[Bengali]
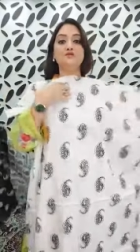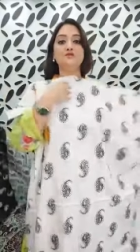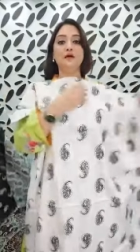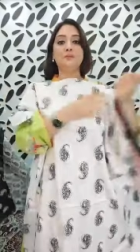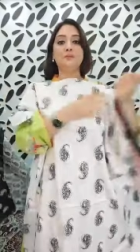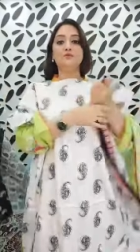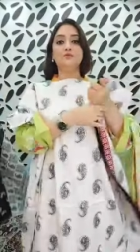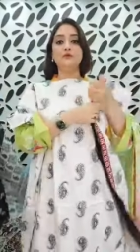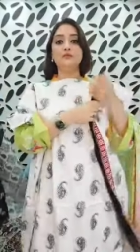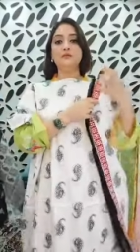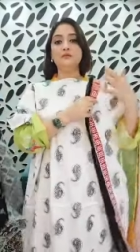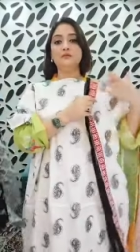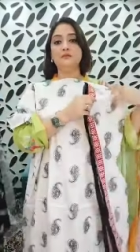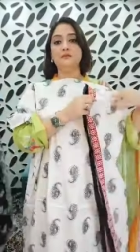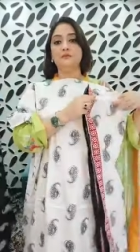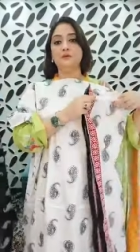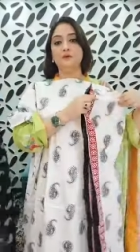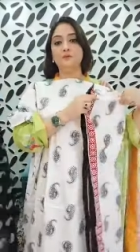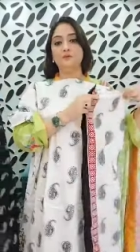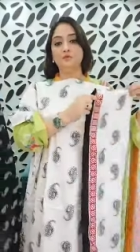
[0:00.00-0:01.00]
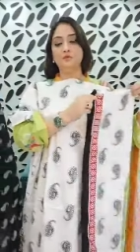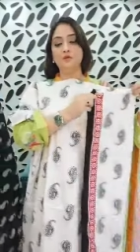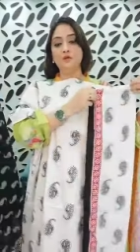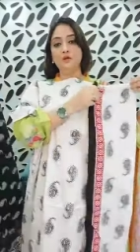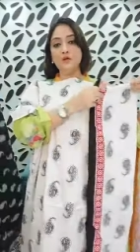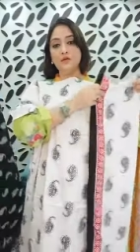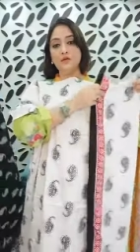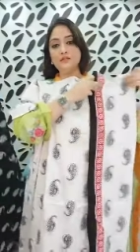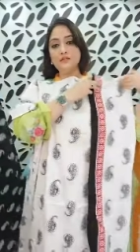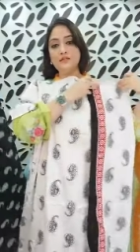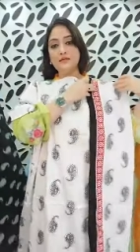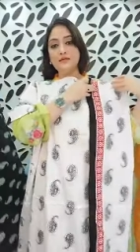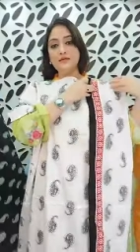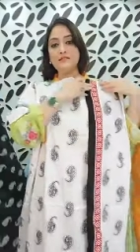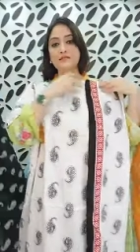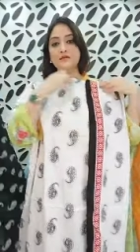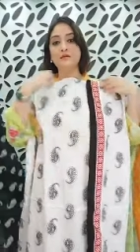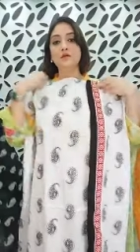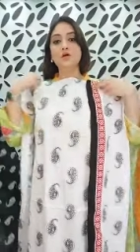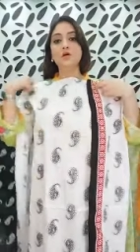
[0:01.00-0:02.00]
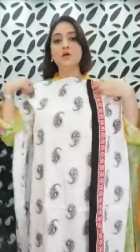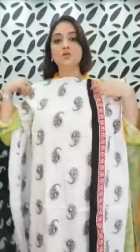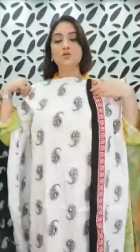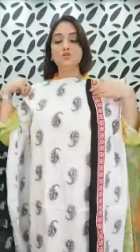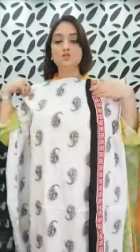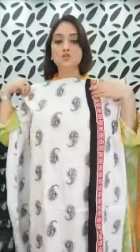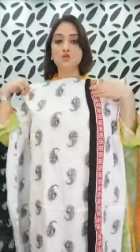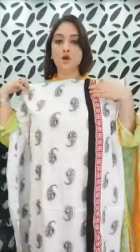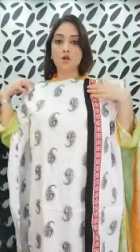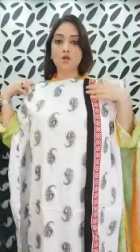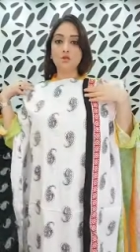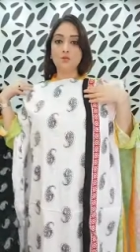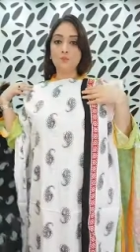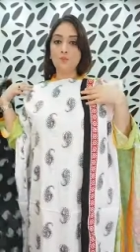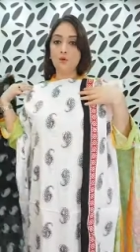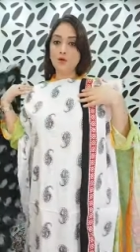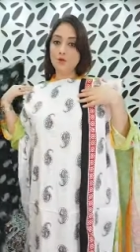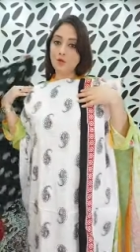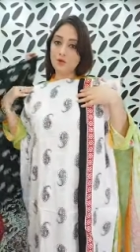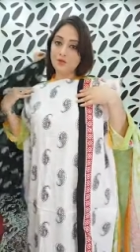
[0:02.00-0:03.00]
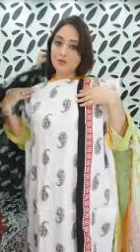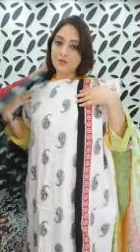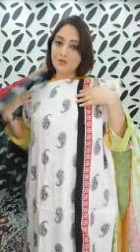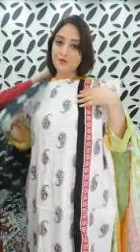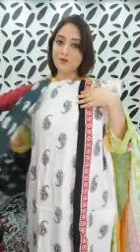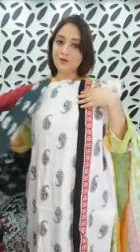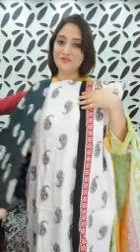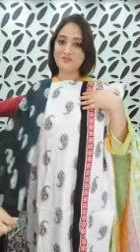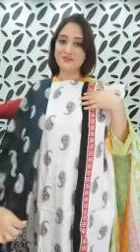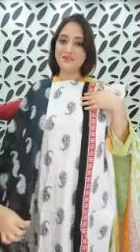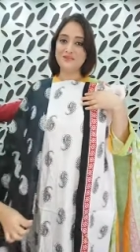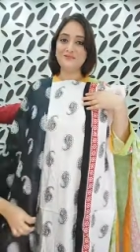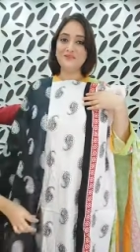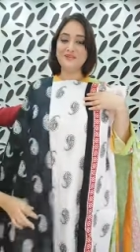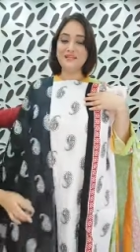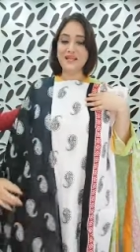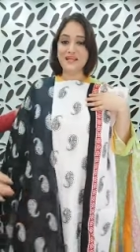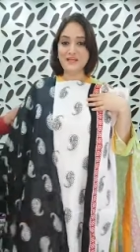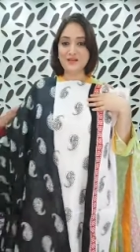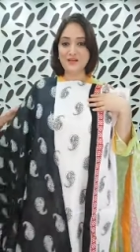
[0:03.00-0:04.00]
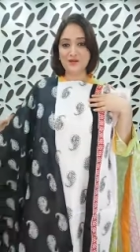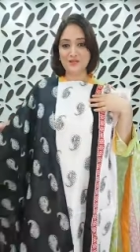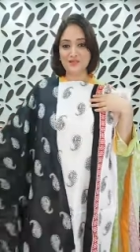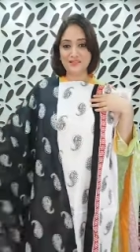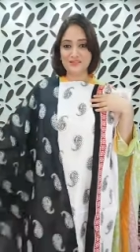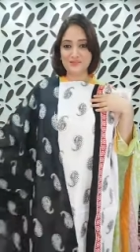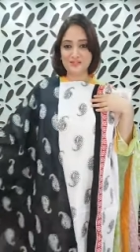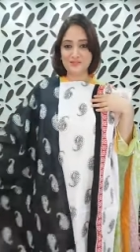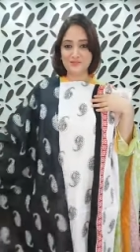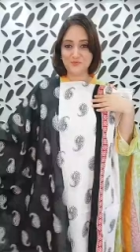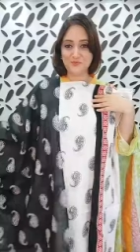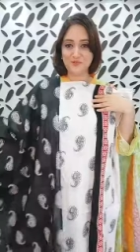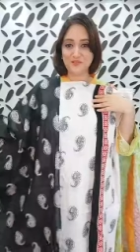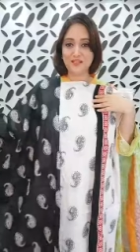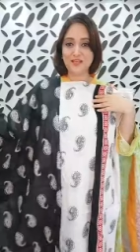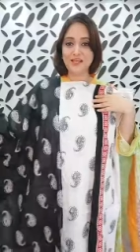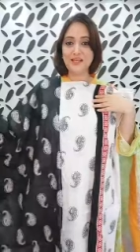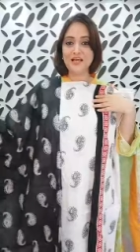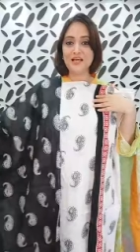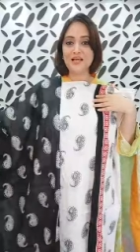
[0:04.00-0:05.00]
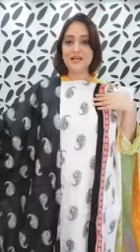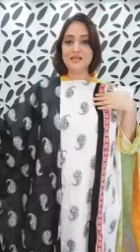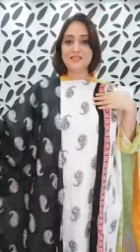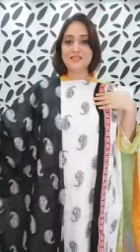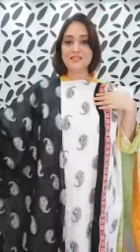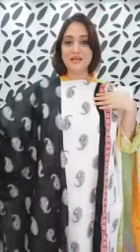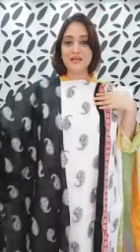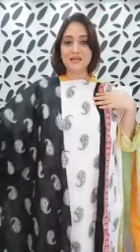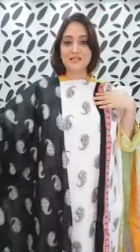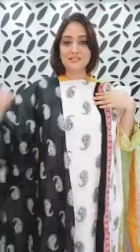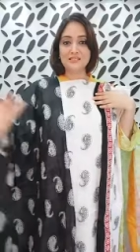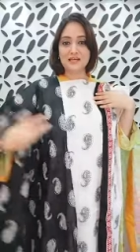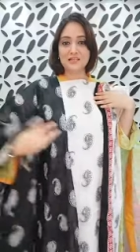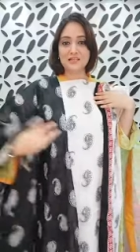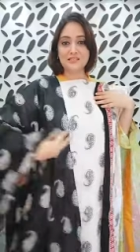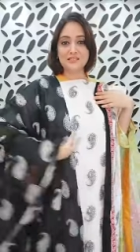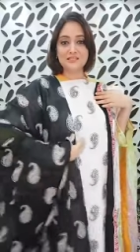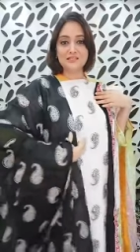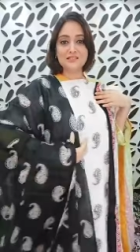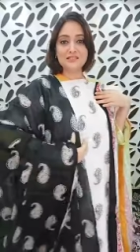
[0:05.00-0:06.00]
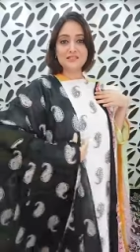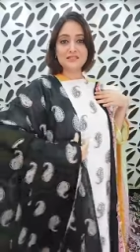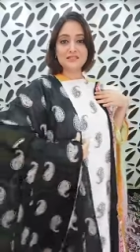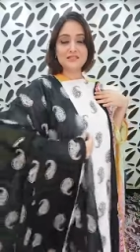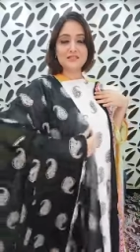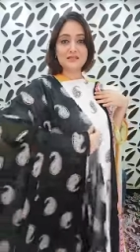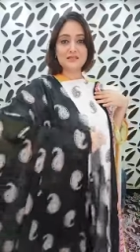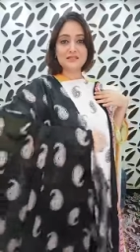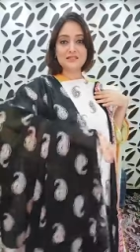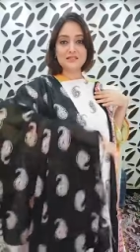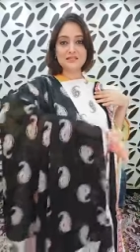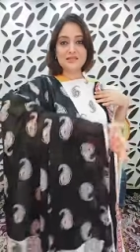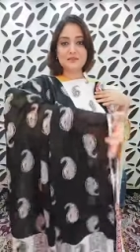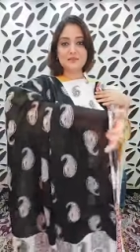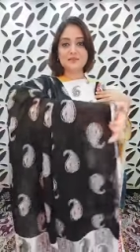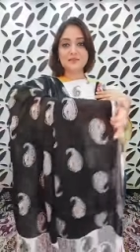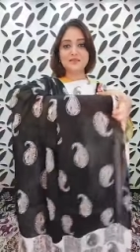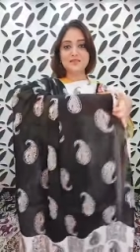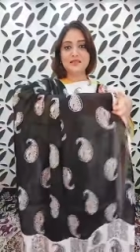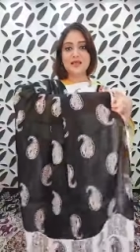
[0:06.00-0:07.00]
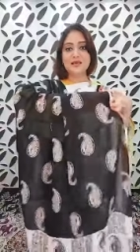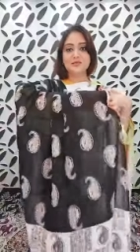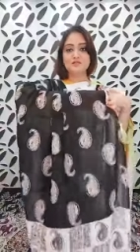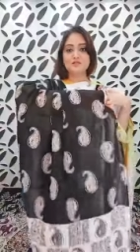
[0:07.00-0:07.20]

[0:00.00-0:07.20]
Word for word: জন আপুকে দিতে পারবো ঠিক আছে তো ঝটপট অর্ডার করে ফেলবেন এই কন্ট্রাস্টের মধ্যে যারা চাচ্ছেন ঠিক আছে এই যেটা আমি জাস্ট এক